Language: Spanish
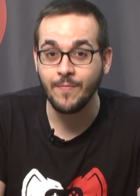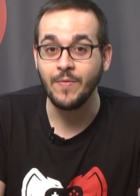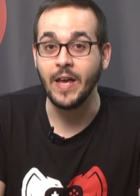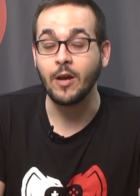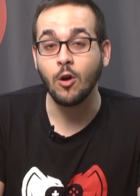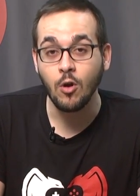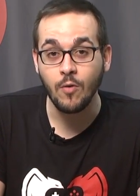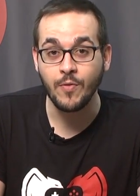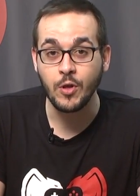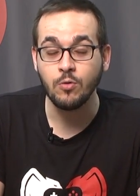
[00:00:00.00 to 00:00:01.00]
de Call
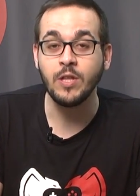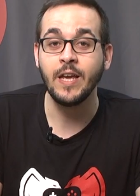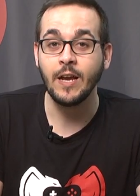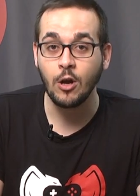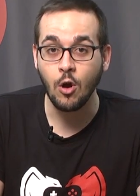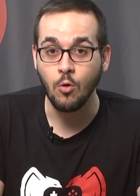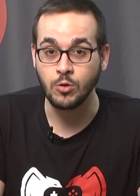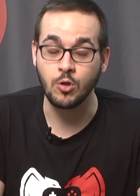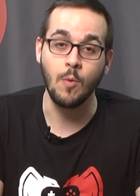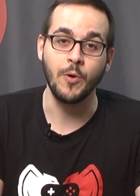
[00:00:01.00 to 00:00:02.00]
of Duty
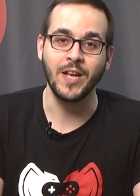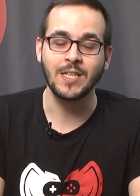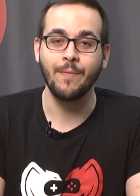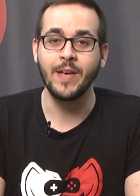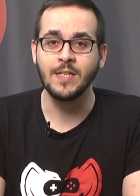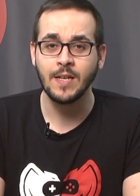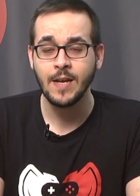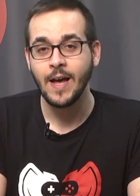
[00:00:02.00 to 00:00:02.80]
Ghost. Como ya sabéis,